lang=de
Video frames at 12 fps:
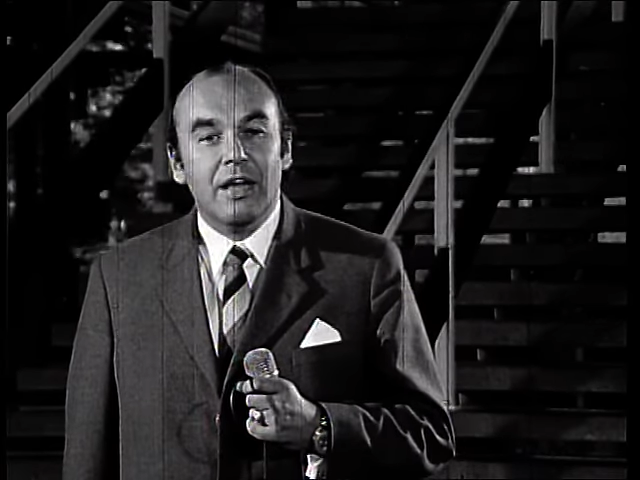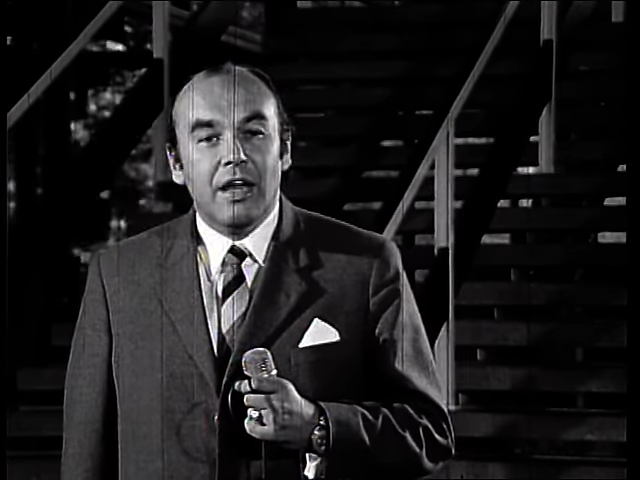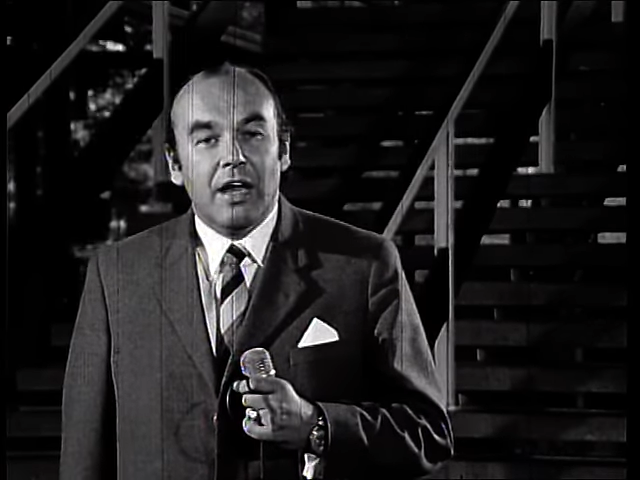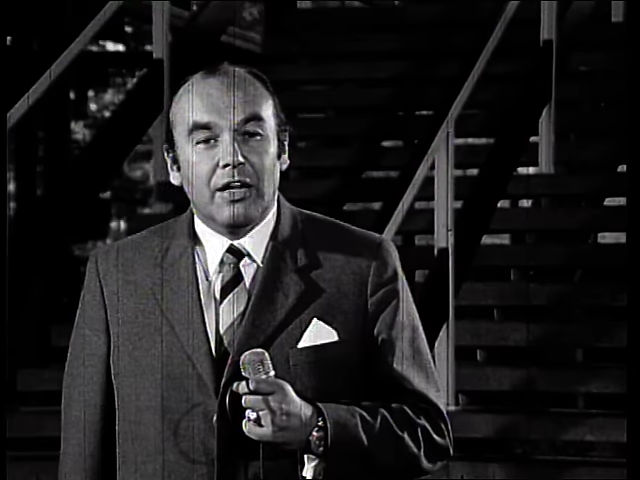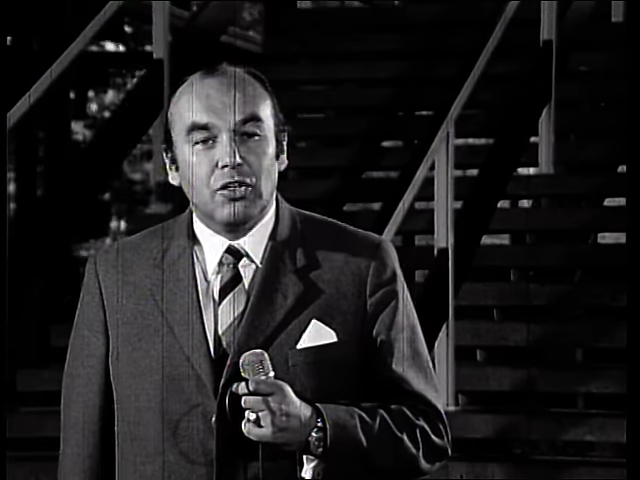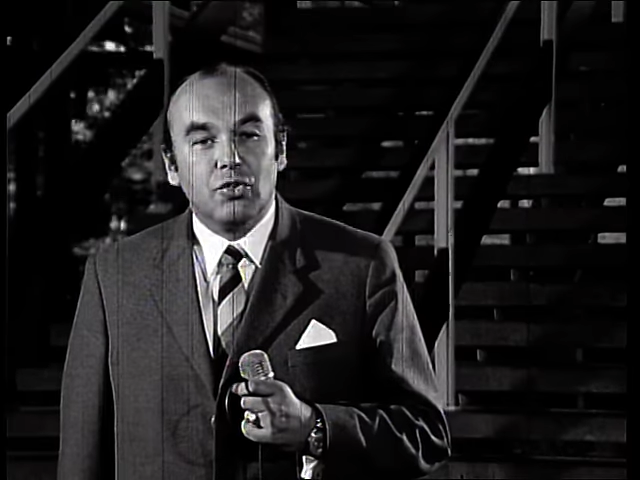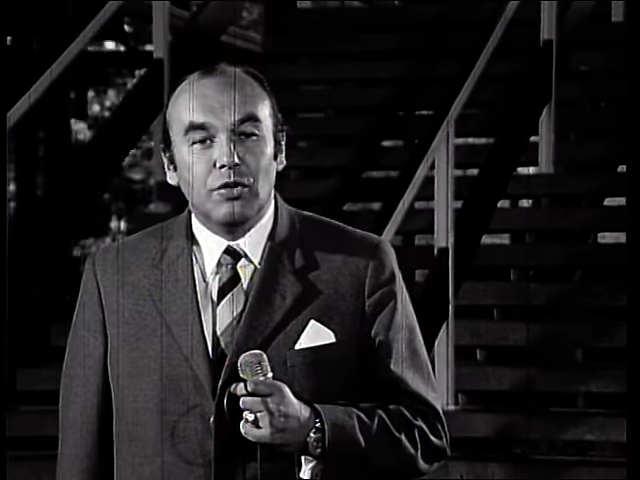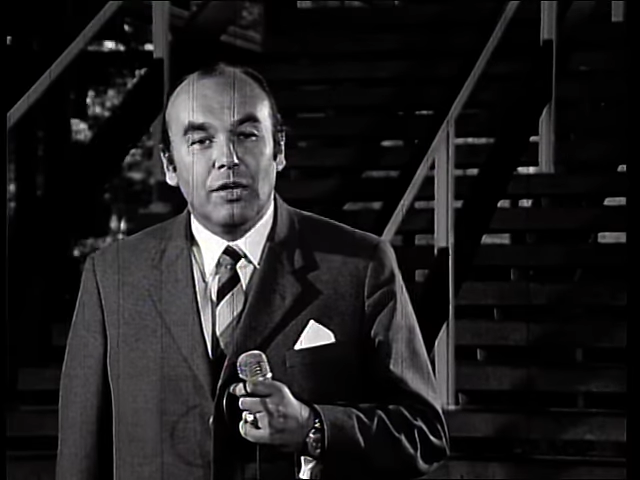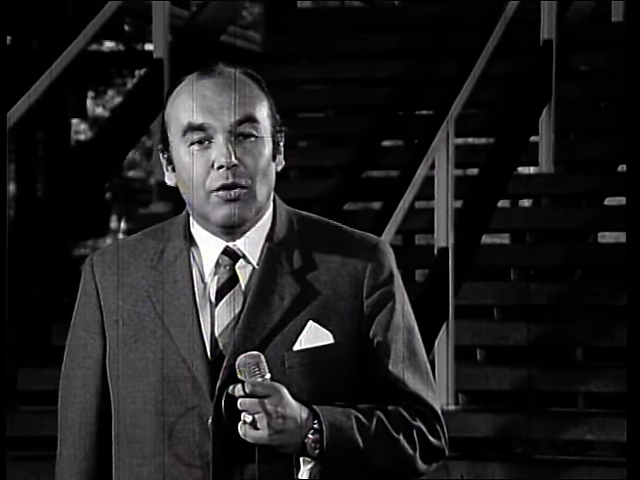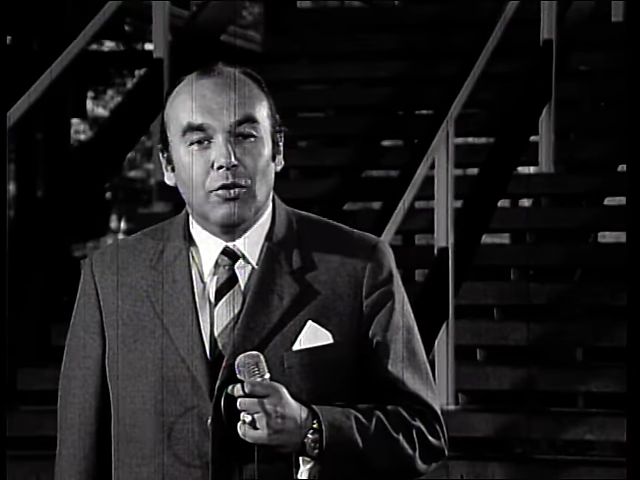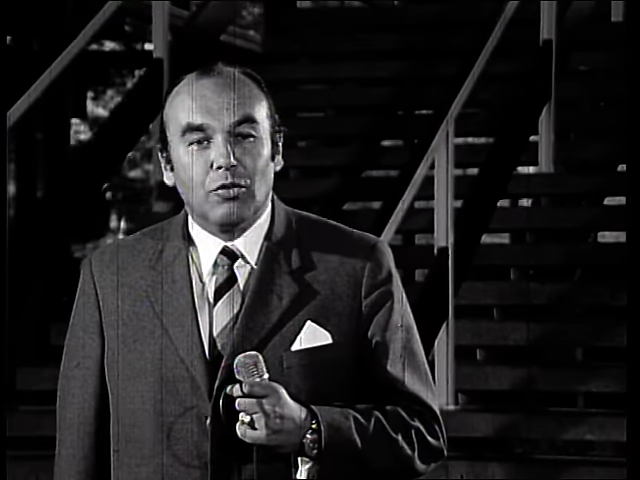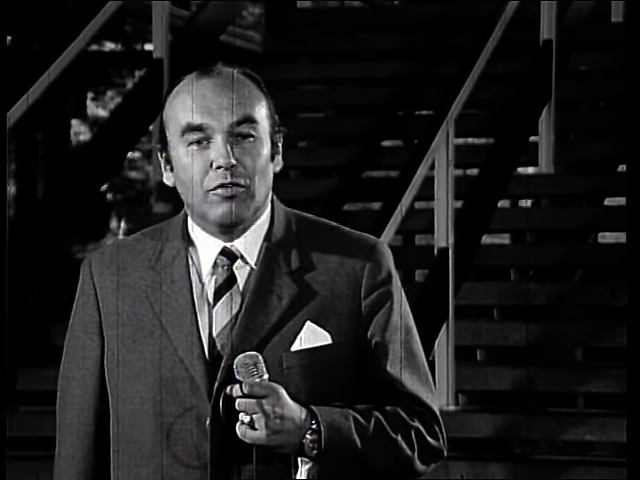ein Schüler
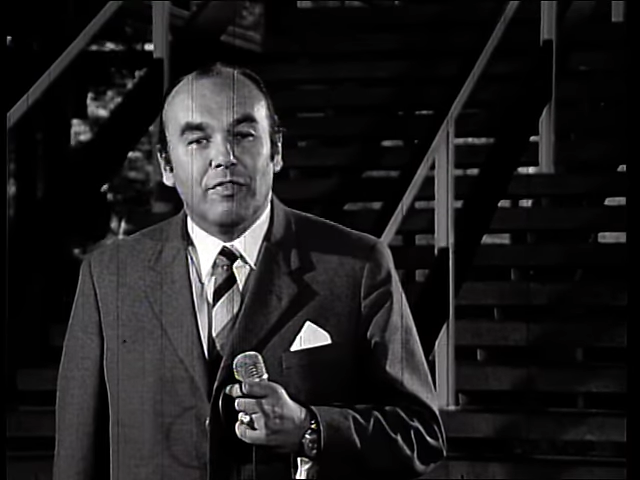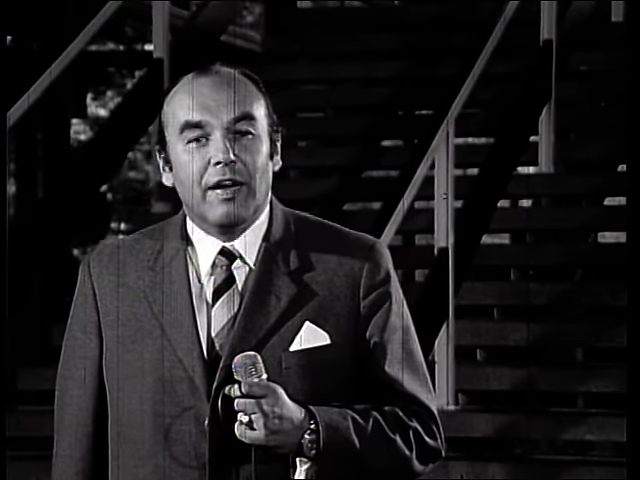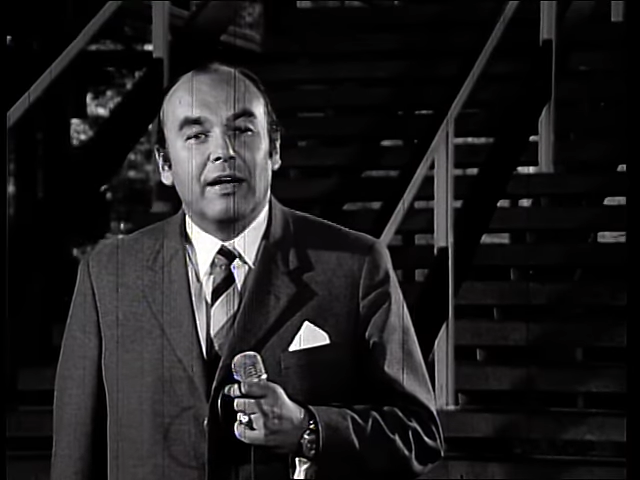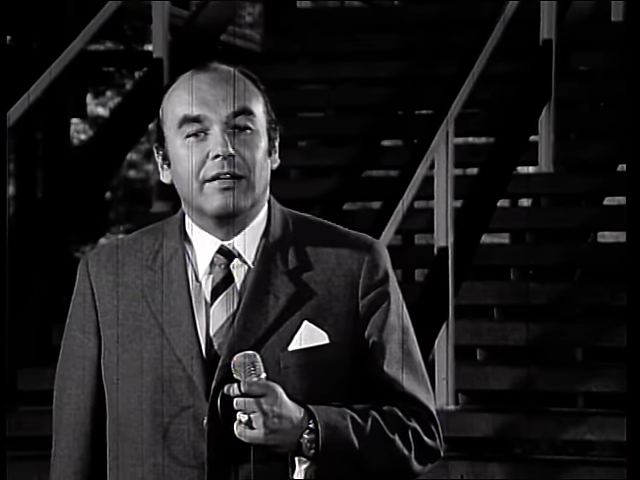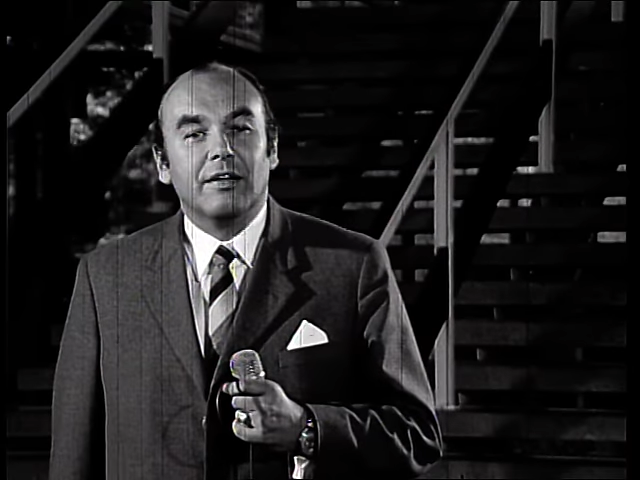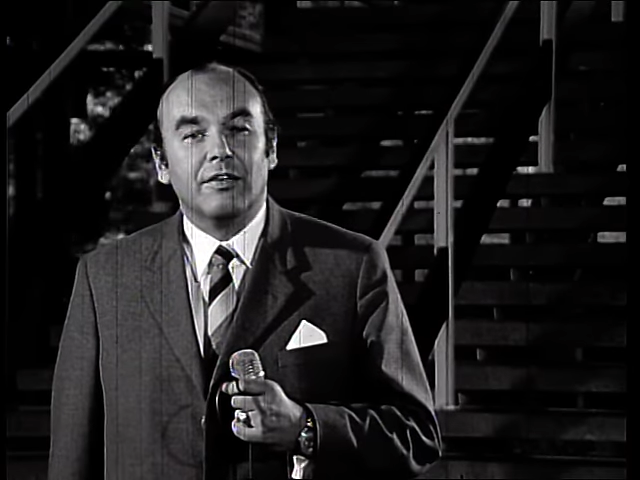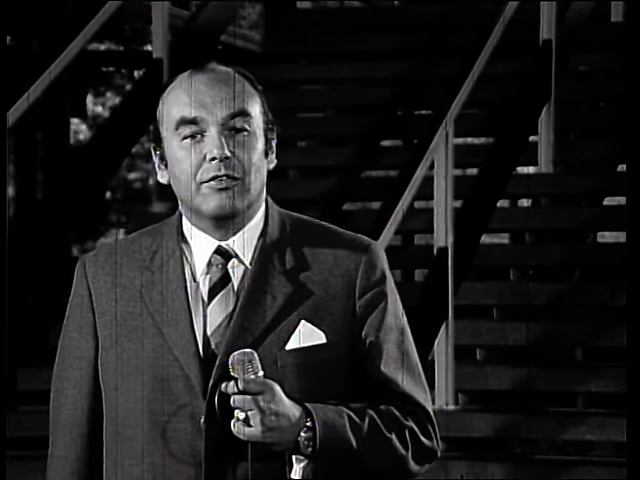Otto Wagners